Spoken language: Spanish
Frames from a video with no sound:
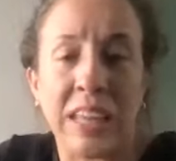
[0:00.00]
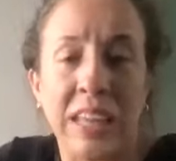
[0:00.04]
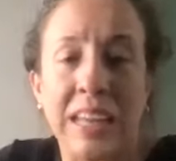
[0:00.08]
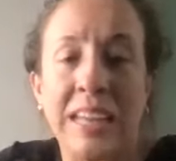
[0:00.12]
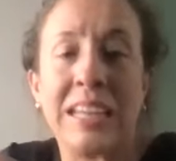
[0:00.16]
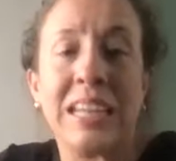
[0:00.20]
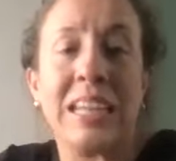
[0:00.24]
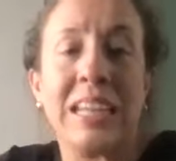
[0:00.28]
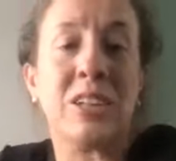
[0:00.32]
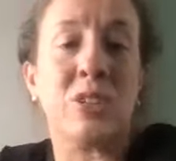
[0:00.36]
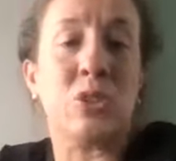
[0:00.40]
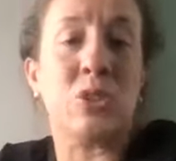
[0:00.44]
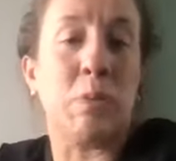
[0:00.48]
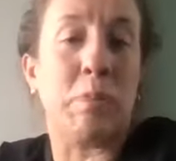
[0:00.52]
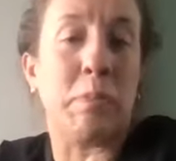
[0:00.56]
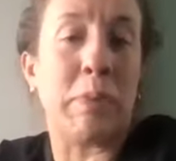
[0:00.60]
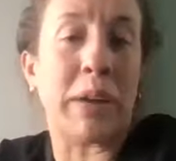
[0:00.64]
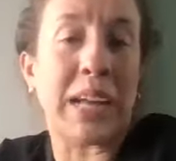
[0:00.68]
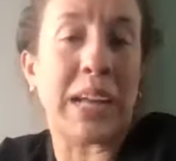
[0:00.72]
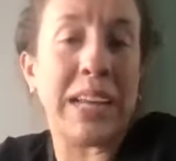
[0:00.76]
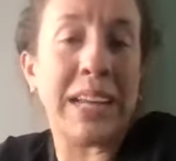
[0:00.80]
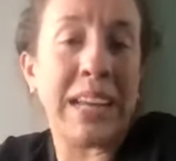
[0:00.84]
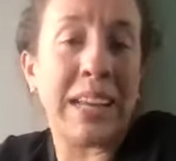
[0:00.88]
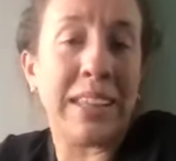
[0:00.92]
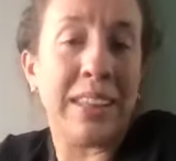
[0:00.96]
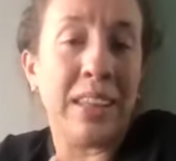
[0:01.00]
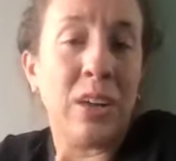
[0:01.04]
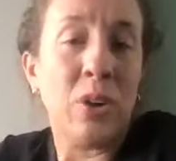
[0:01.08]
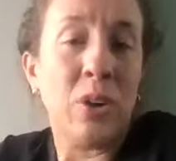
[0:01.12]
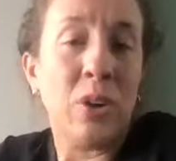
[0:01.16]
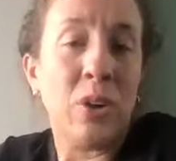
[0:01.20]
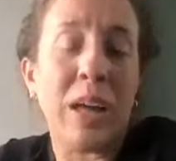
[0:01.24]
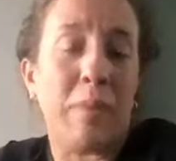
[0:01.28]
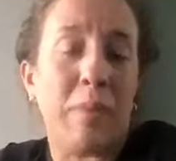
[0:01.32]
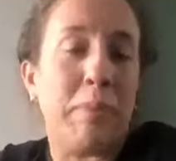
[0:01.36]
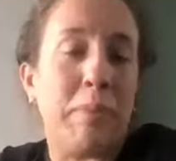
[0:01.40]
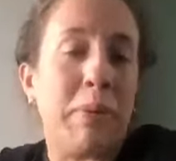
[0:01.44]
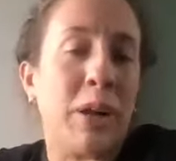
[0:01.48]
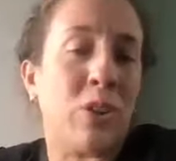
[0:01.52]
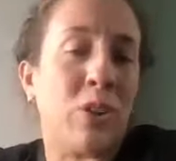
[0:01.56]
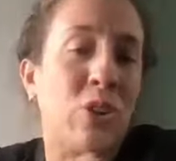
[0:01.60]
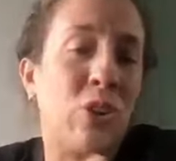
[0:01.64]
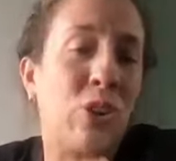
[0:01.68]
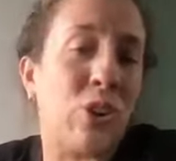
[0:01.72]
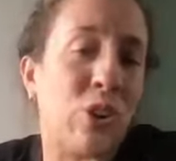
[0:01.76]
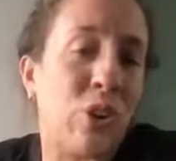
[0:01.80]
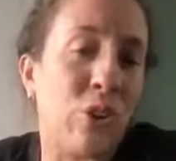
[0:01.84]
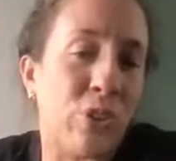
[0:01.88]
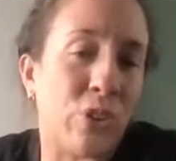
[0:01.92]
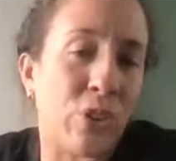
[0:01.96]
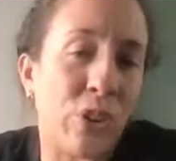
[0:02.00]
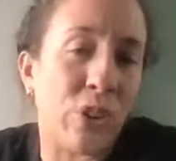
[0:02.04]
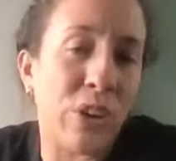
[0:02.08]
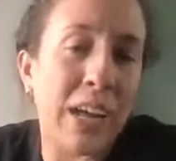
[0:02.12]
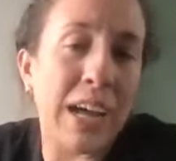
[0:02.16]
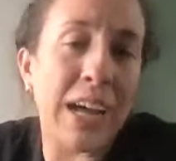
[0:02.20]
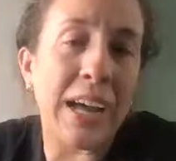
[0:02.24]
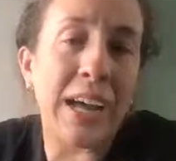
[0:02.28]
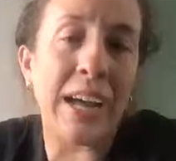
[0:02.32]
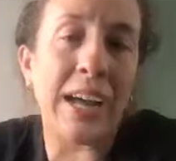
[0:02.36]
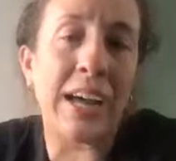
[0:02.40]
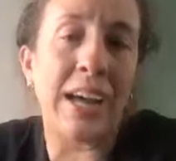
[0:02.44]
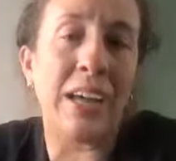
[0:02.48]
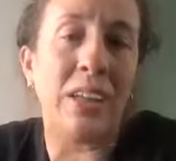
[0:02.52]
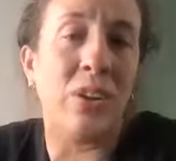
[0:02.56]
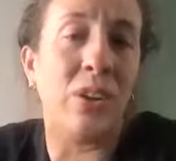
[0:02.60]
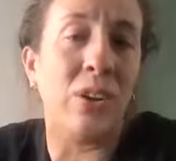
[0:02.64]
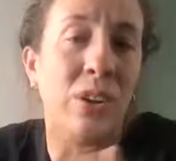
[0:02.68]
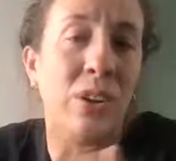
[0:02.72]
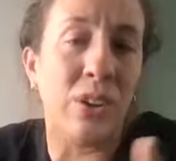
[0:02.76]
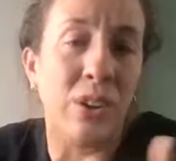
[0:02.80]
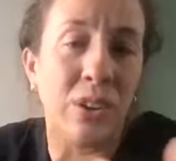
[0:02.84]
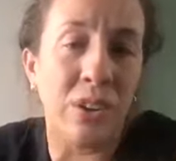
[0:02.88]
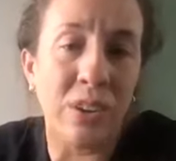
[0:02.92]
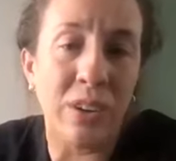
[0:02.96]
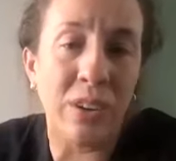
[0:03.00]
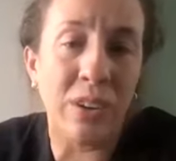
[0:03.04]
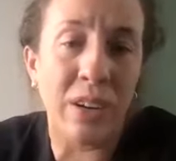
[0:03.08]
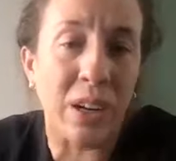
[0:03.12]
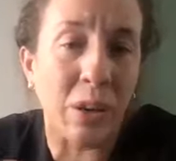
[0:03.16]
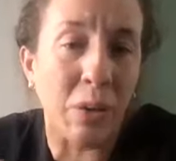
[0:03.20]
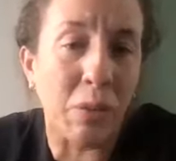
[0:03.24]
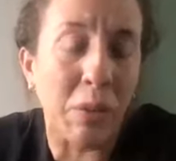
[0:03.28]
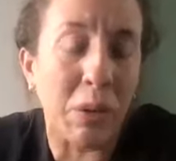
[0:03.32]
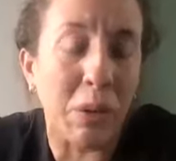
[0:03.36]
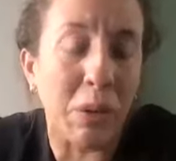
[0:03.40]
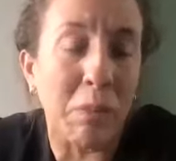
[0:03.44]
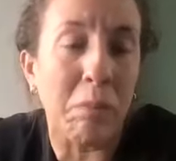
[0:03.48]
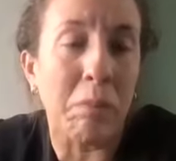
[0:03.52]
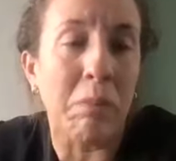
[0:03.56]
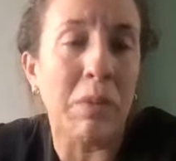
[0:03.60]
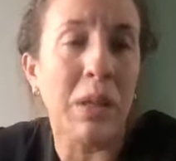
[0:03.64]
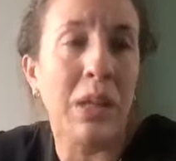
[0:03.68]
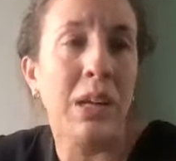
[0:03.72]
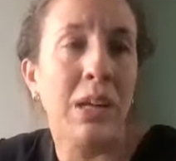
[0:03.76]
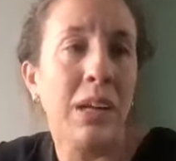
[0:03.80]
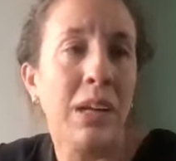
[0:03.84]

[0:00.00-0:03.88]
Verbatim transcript: tenía sus pequeñas deudas, pero todo controlado, ¿no? Es como